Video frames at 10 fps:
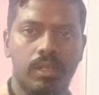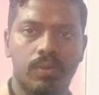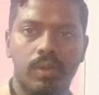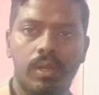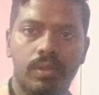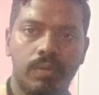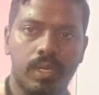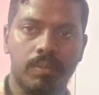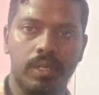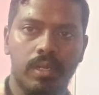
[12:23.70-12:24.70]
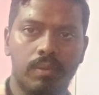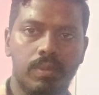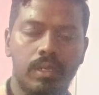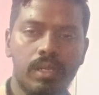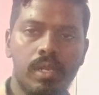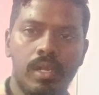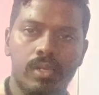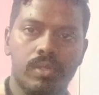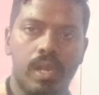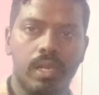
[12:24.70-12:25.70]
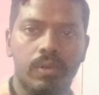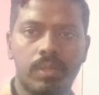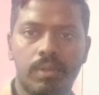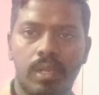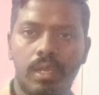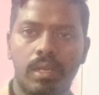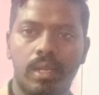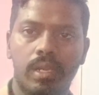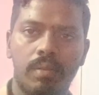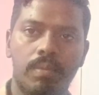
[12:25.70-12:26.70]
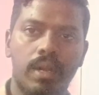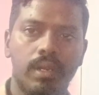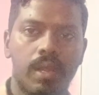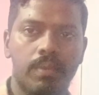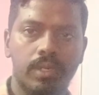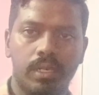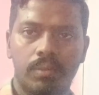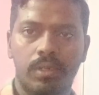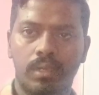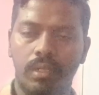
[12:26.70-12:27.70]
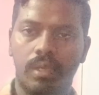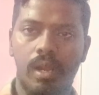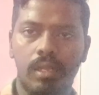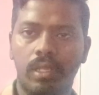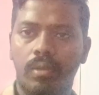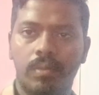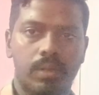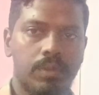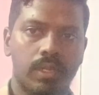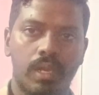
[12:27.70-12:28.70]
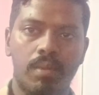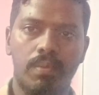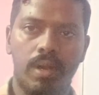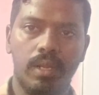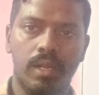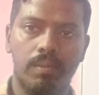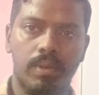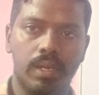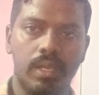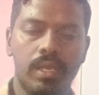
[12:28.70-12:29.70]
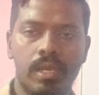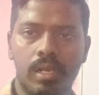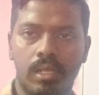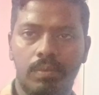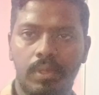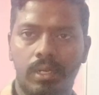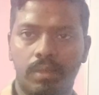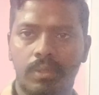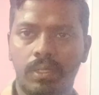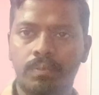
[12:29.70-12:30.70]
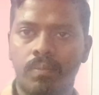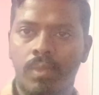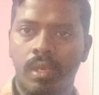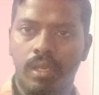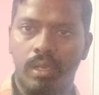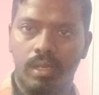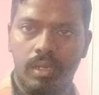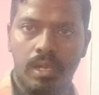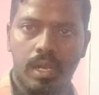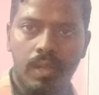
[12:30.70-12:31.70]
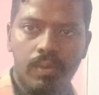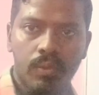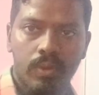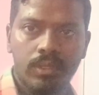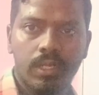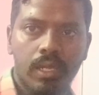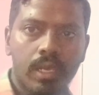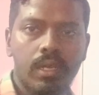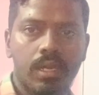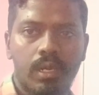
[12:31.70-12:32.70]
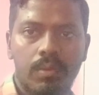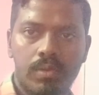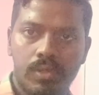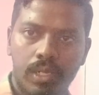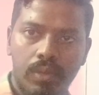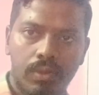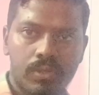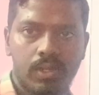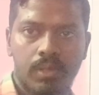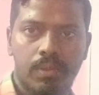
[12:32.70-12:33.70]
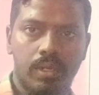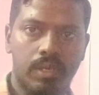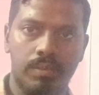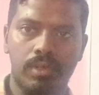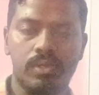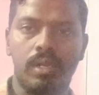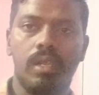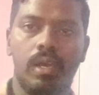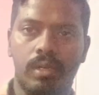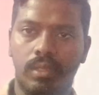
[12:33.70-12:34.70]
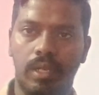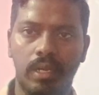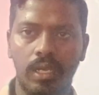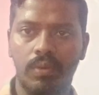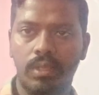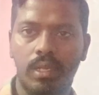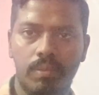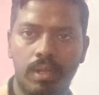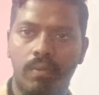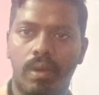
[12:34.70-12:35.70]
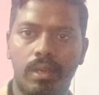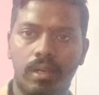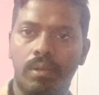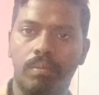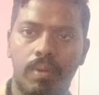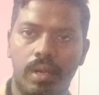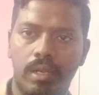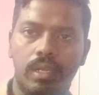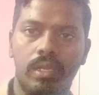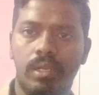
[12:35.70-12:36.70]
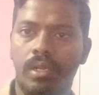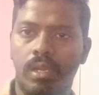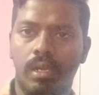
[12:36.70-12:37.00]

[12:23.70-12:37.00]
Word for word: அந்த கோயில வந்து ஒர்க் பண்ணிட்டு இருப்பாரு ஸோ அங்க வந்து பார்த்தீங்கன்னாக்கா நிறைய பாட்டெல்லாம் பாடிட்டு இருப்பாரு இந்த கலைதேவி வந்து பார்த்தீங்கன்னாக்கா பாட்டெல்லாம் பாடி இது பண்ணிட்டு இருப்பாரு கடவுள் ஒருத்தர் தான் இருக்கார் அப்படின்னு சொல்லிட்டு இவரும் சொல்லியிருப்பாரு நம்ம சொன்னா இல்லையா தண்ணி வந்து எப்படி வாட்ரு பானி